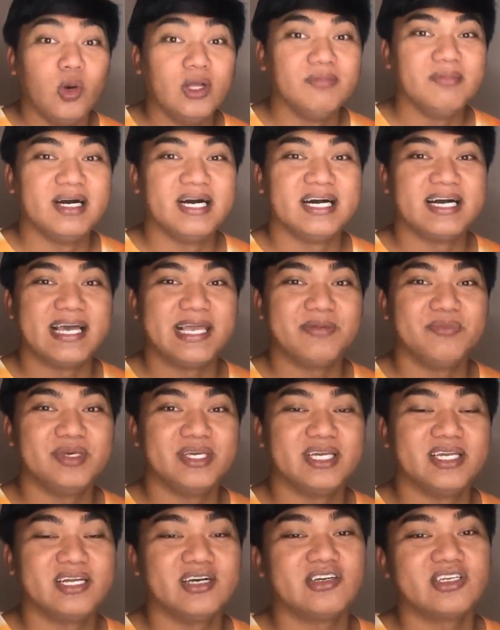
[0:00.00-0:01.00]
well mga
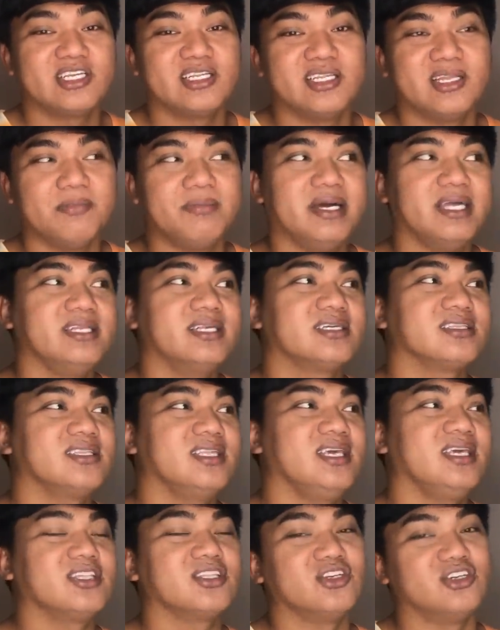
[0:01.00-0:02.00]
kaibigan, ako din naman
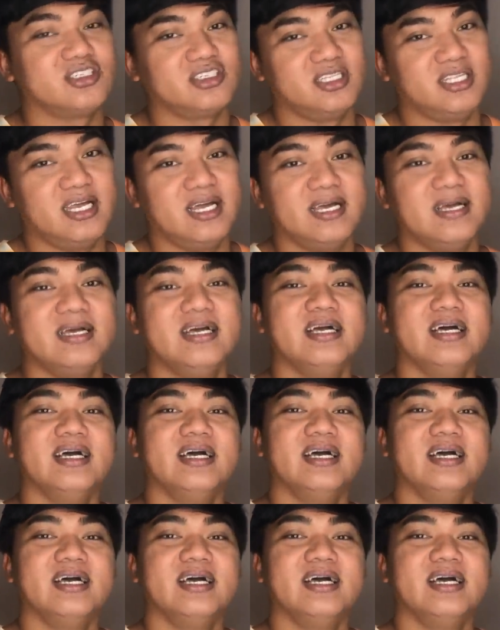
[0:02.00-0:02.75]
nag-tiktok na.